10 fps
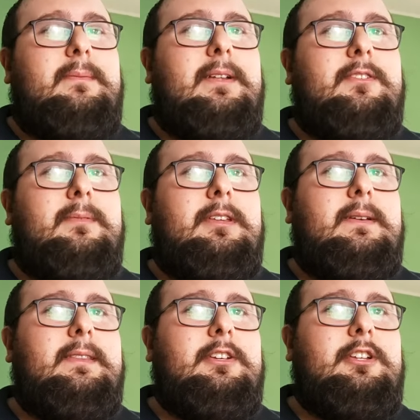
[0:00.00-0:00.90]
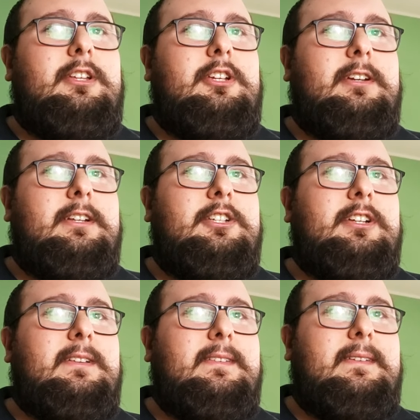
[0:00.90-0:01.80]
Di Marzio praticamente ci dice che il
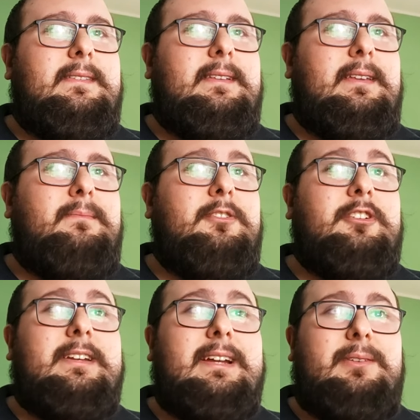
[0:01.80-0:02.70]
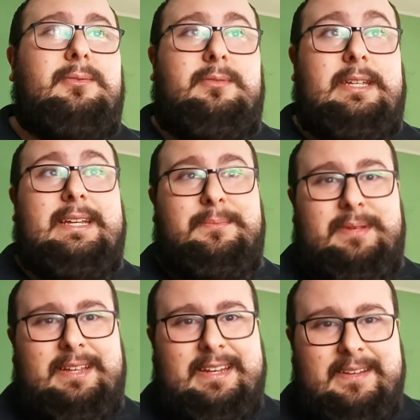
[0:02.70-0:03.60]
Chelsea starebbe cercando di
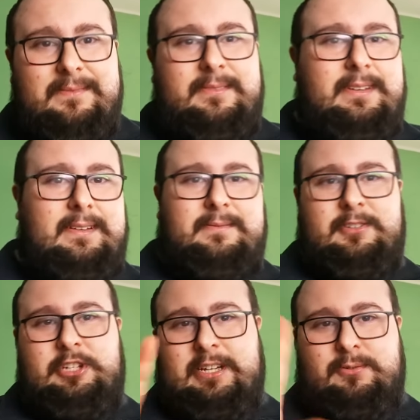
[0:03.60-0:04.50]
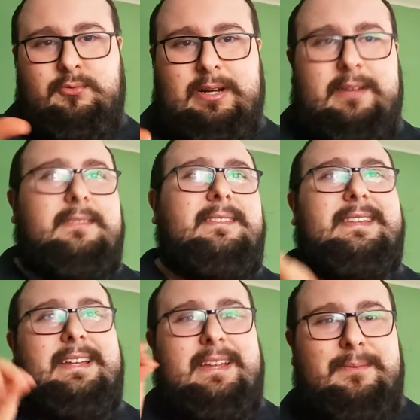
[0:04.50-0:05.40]
capire, quindi già qua,
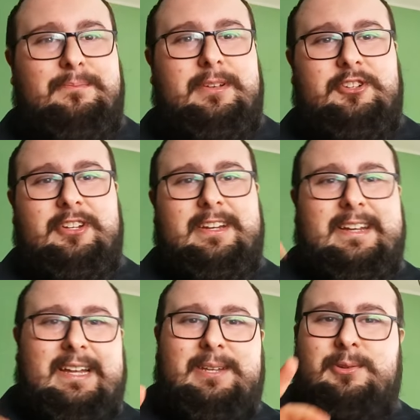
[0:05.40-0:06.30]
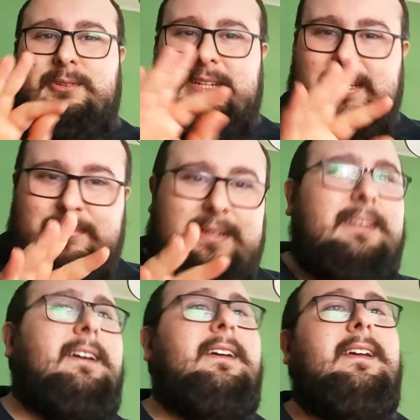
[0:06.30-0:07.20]
starebbe cercando di
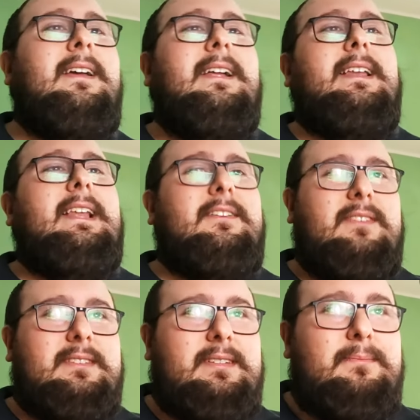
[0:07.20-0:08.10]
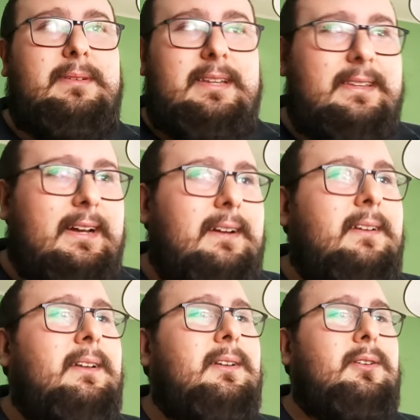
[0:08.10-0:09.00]
capire la fattibilità
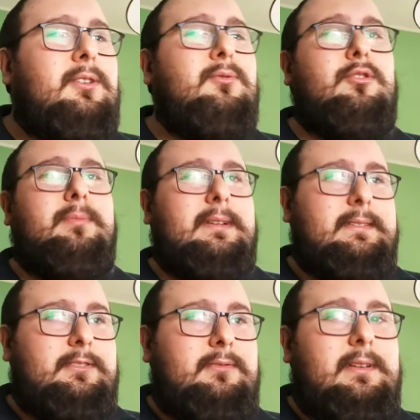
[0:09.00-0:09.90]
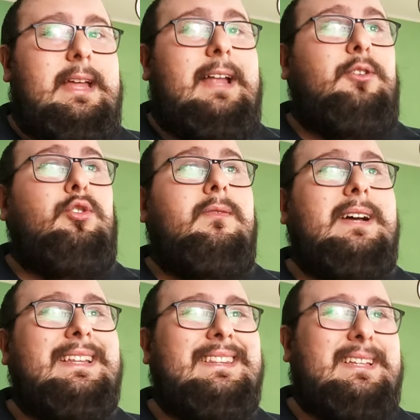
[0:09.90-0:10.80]
di un'operazione da
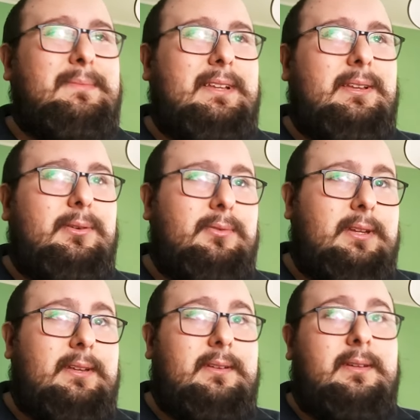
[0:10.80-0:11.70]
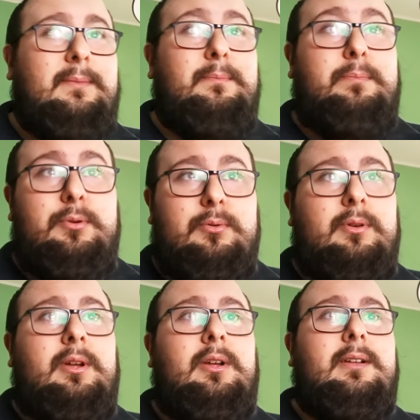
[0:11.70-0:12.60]
90 milioni più
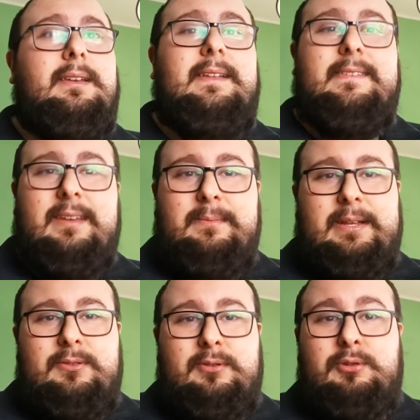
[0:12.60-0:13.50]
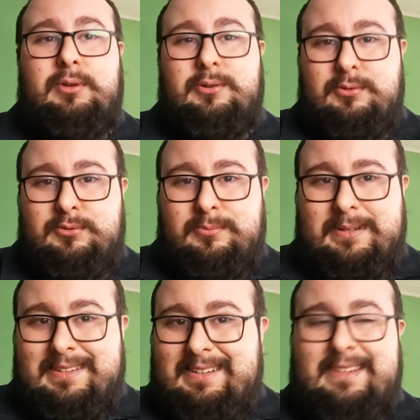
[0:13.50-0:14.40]
l'inserimento di due
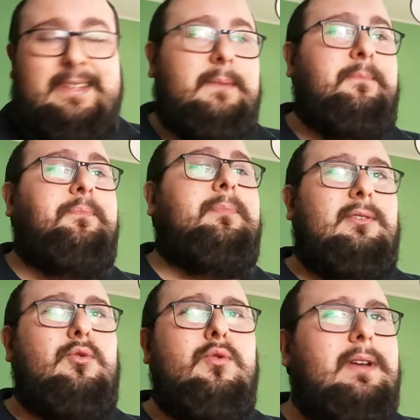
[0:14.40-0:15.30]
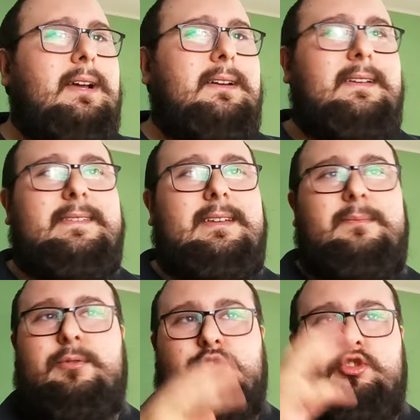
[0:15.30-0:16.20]
contropartite una che
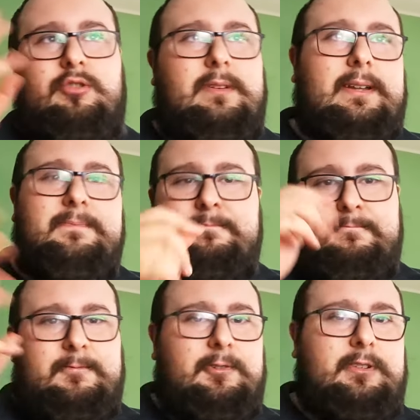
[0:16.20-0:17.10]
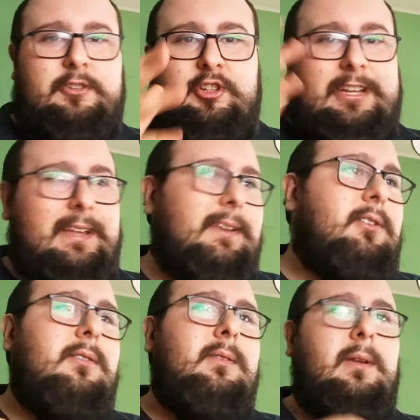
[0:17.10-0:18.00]
sarebbe un giovane, così
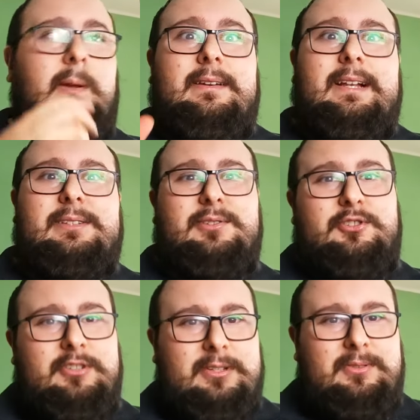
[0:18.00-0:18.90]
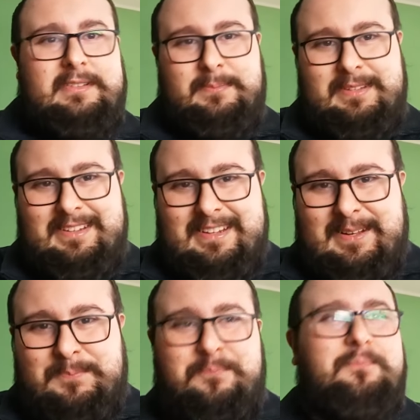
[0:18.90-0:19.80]
generico. L'altro giocatore sapete chi
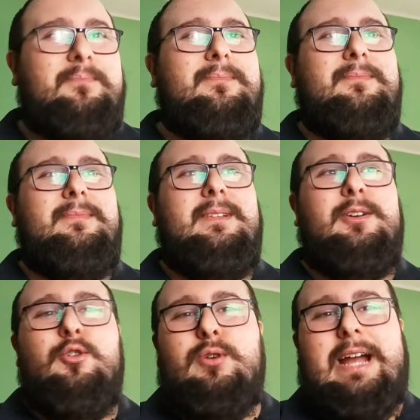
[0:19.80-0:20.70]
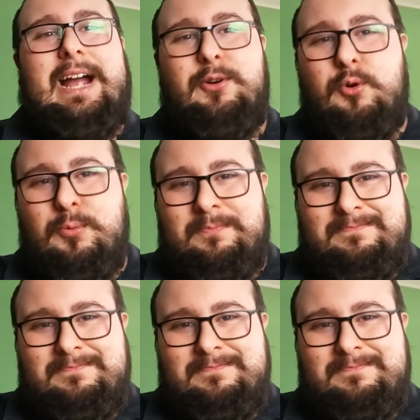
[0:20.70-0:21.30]
è? Lukaku.